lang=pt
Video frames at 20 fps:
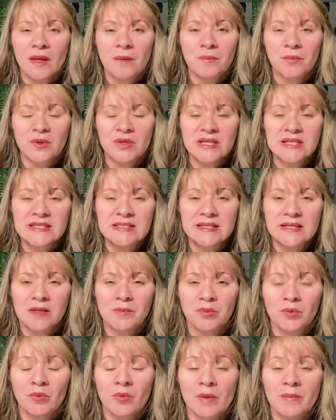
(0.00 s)
Por
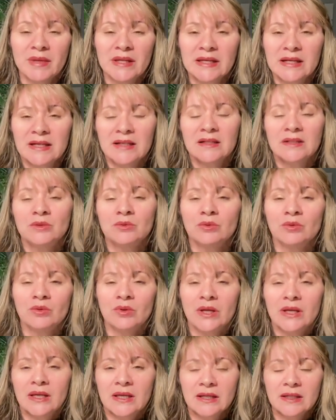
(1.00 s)
exemplo, o
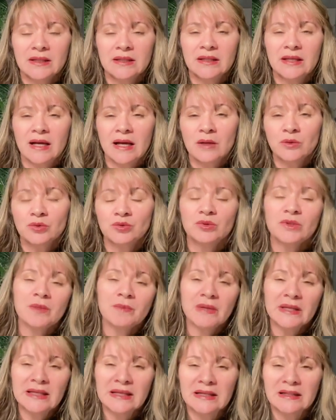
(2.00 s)
americano, ele, a cultura
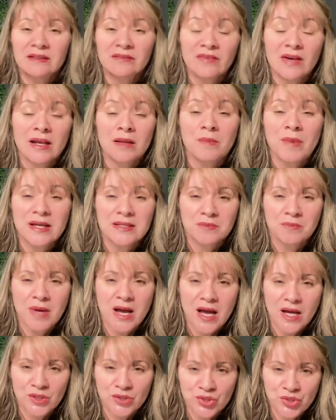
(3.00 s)
americana fala mais
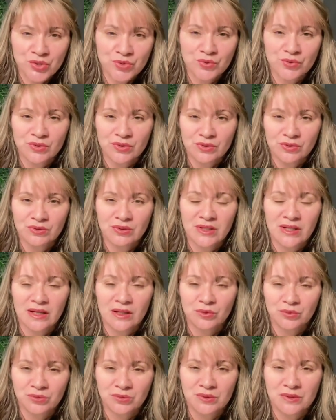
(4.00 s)
baixo do que a
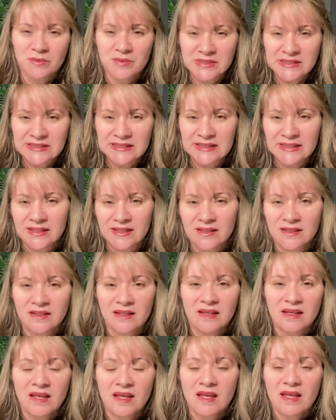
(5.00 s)
cultura brasileira.
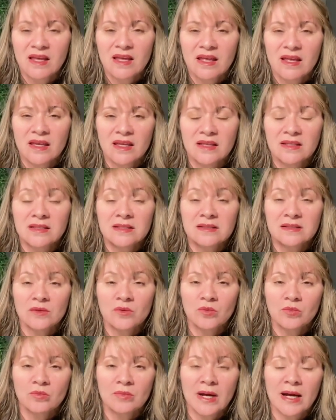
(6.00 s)
Eles
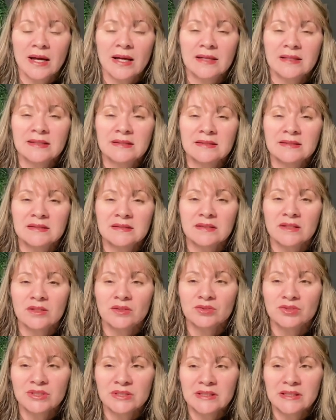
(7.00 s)
são mais,
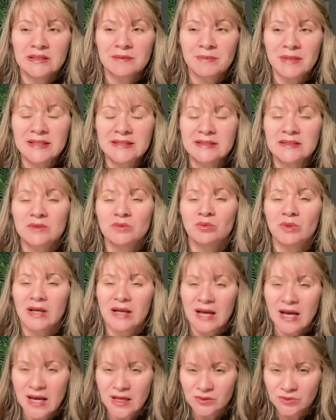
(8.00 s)
eu diria, mais
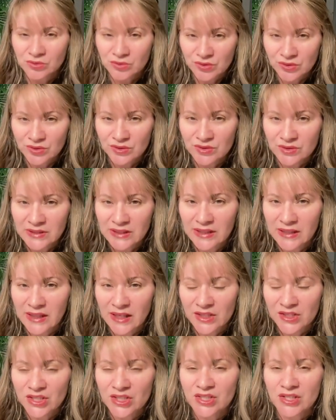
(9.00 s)
educados, né?
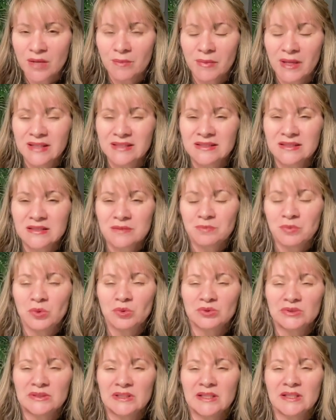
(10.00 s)
A gente é mais
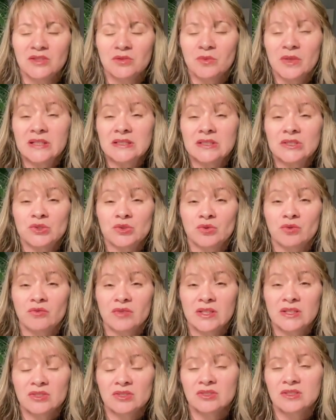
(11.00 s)
espontâneo, mais
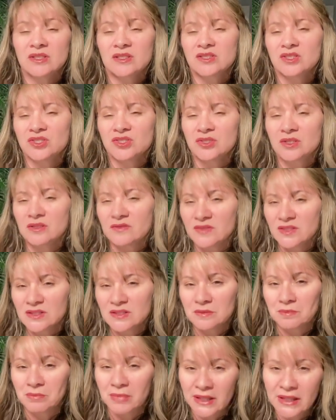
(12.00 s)
extrovertido e a gente às
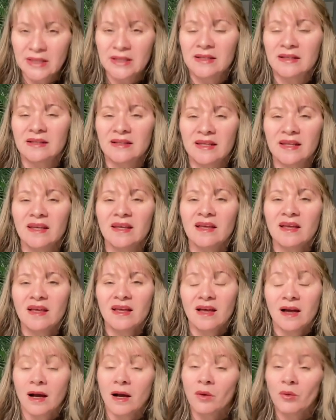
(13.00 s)
vezes beira, né,
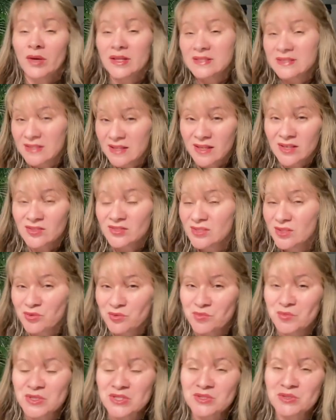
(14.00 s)
ao excesso em
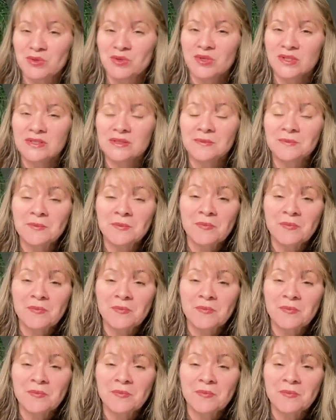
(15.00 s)
algumas coisas.